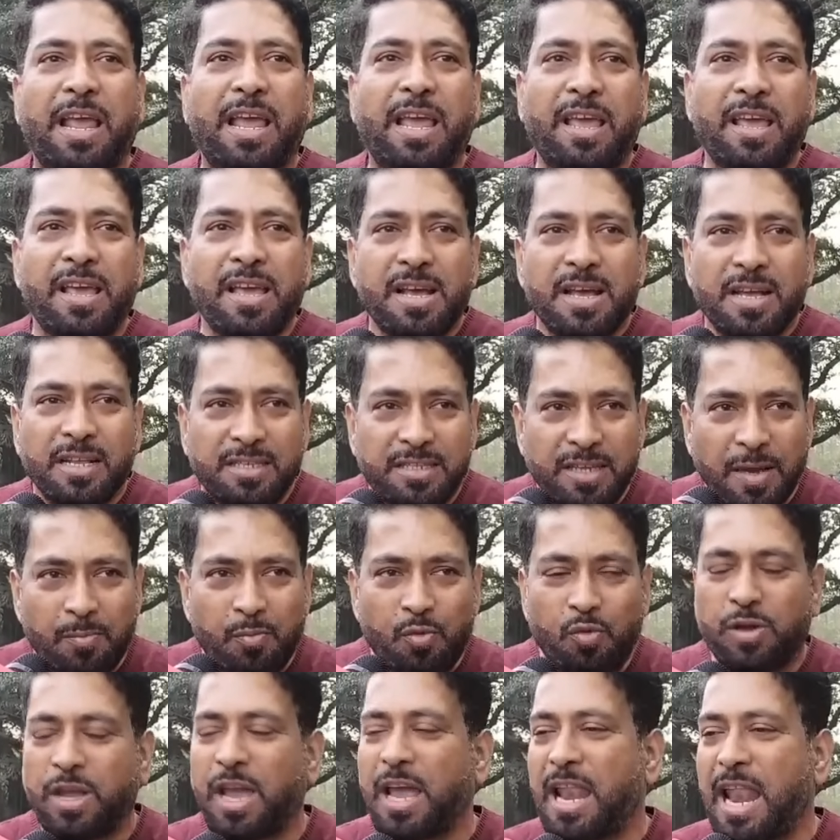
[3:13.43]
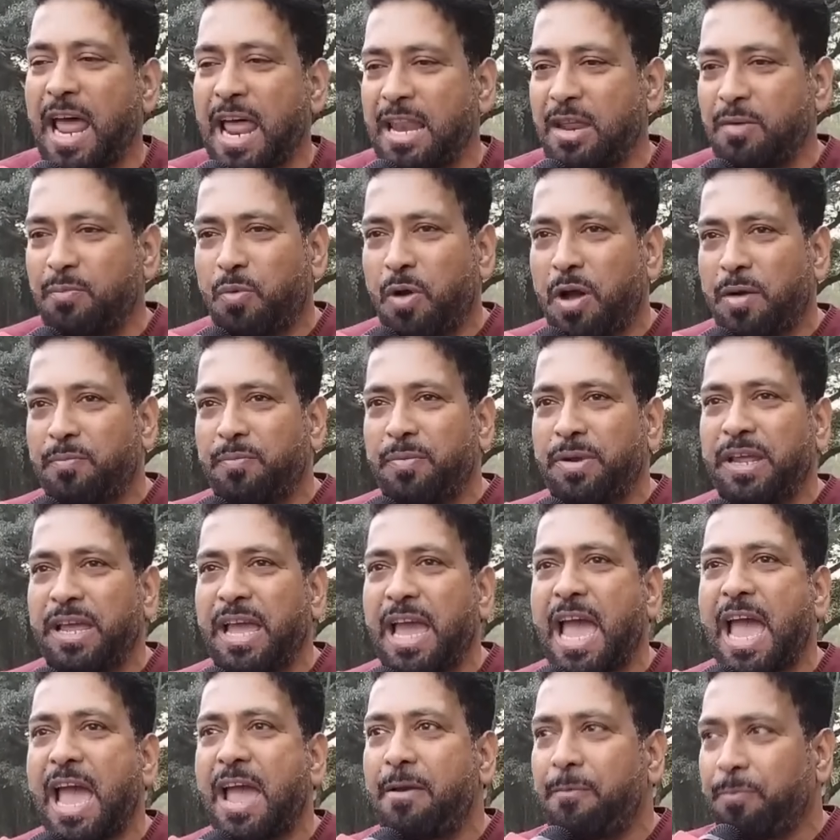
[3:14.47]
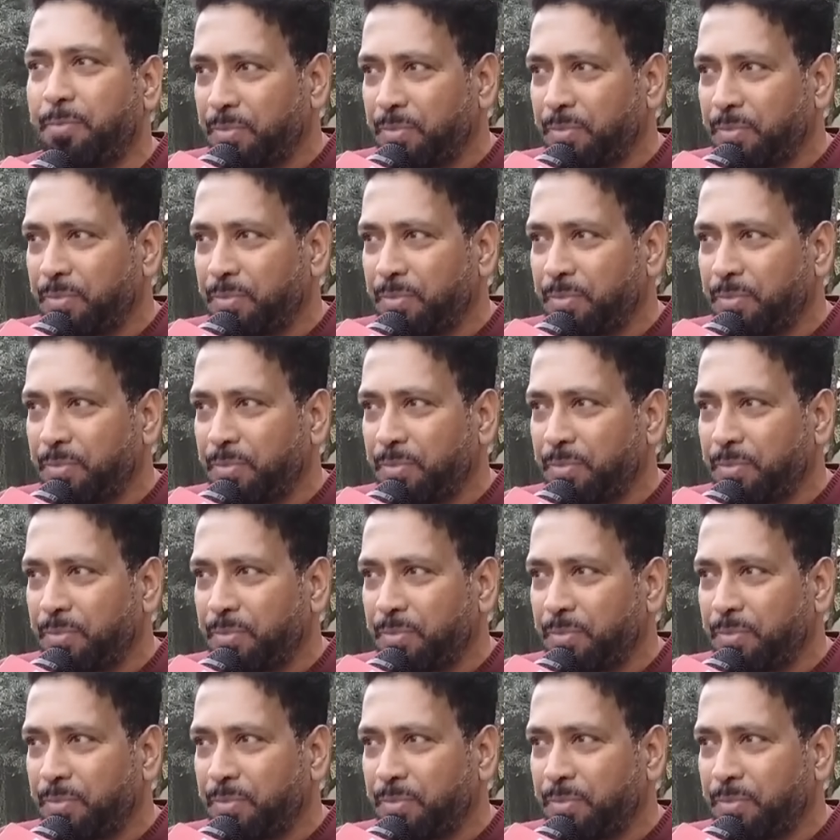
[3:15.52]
পারে যে মুখে লালিপপ নিয়ে